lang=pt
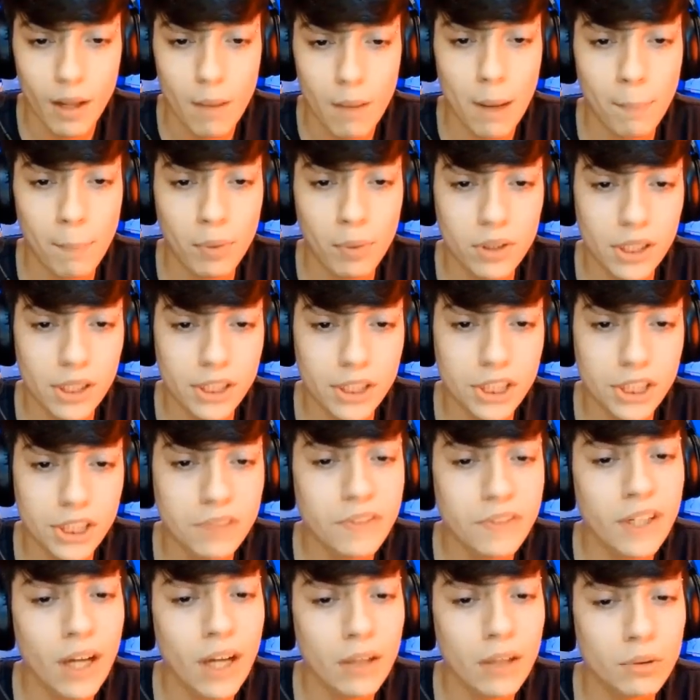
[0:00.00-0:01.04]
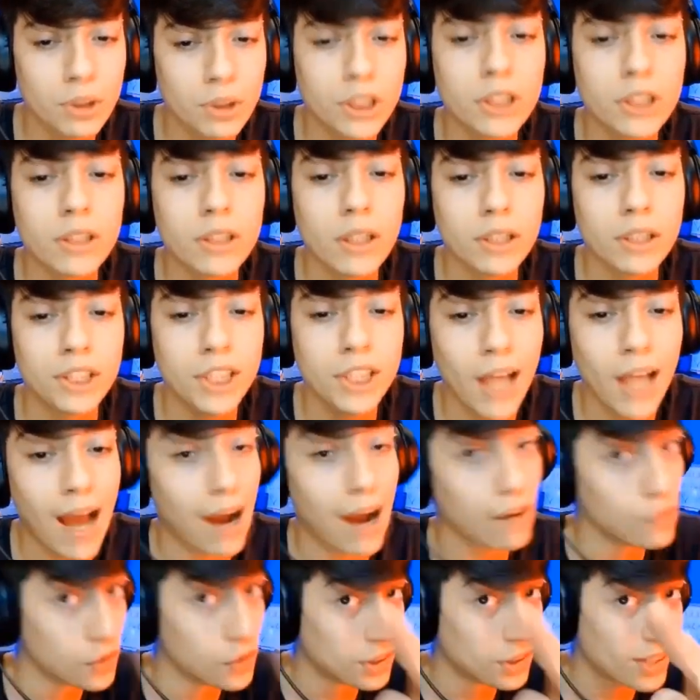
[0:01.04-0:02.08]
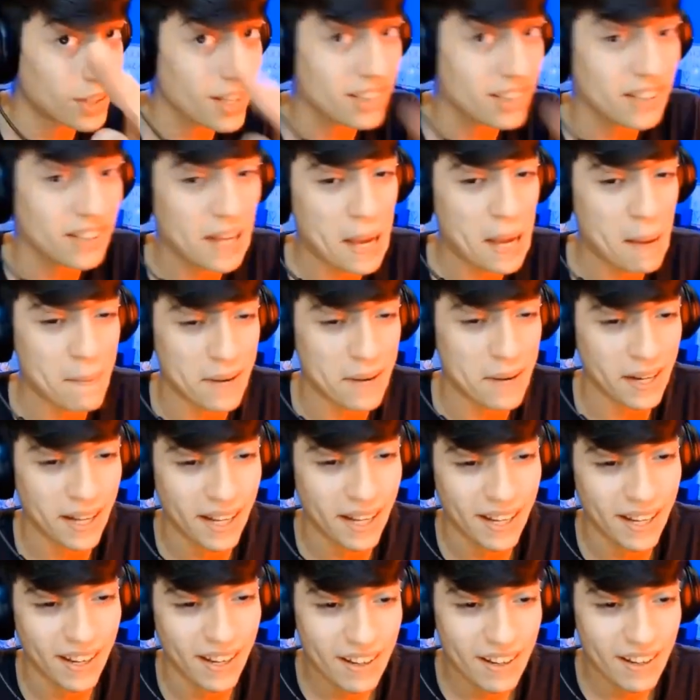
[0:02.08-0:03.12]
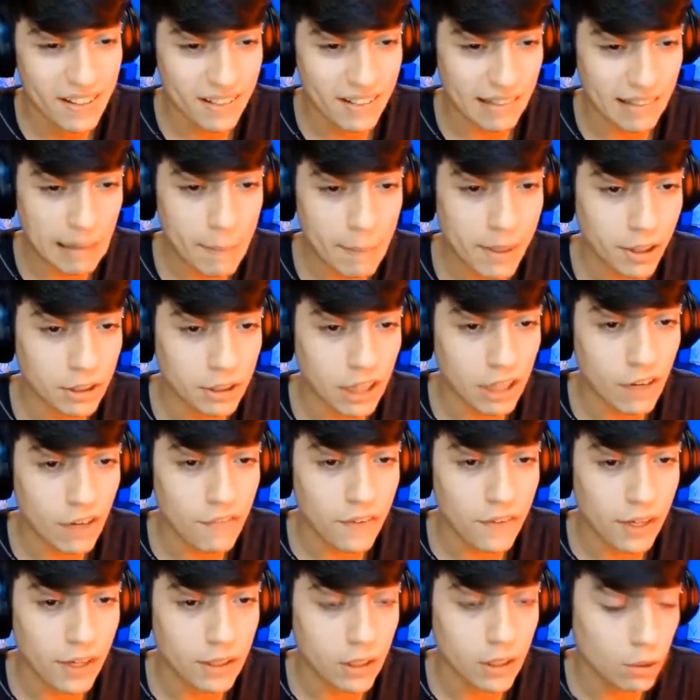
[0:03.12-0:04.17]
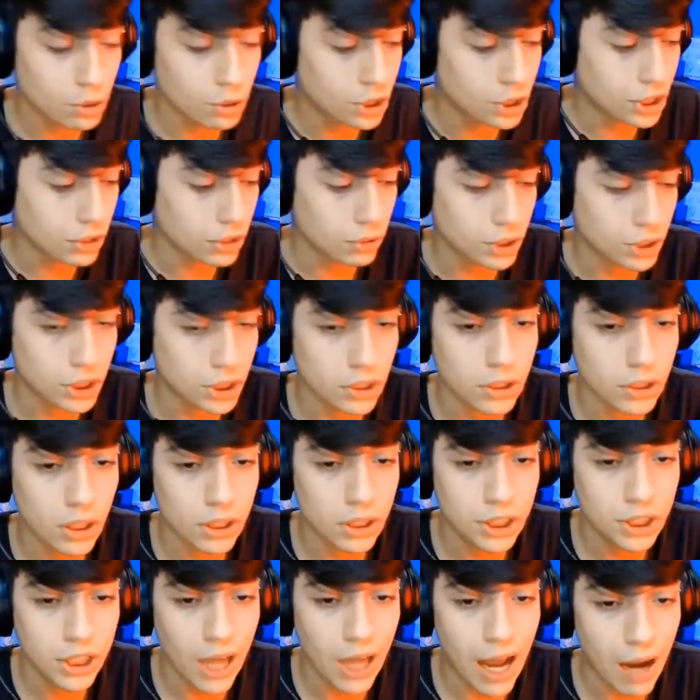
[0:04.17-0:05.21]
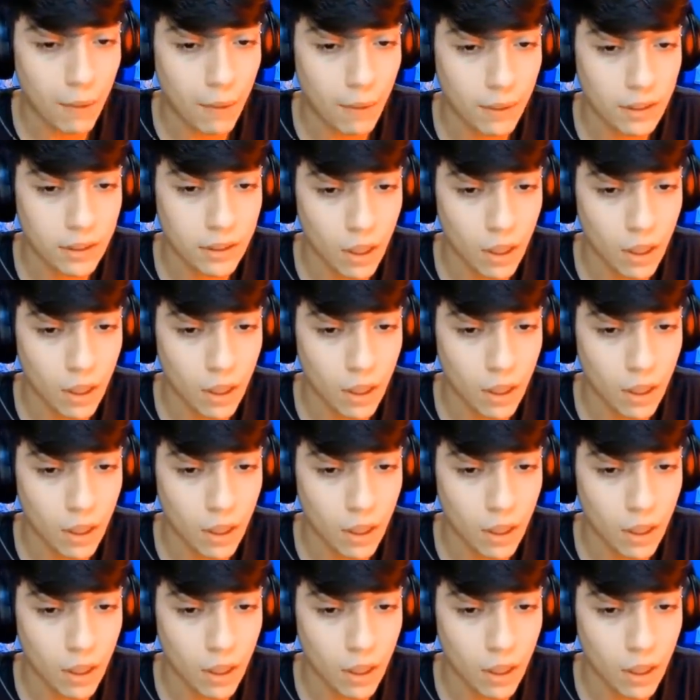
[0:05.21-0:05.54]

Pra poder a gente virar no titã de água, vocês lembram, né? Você lembra que eu já enfrentei o, o, Titã de Água,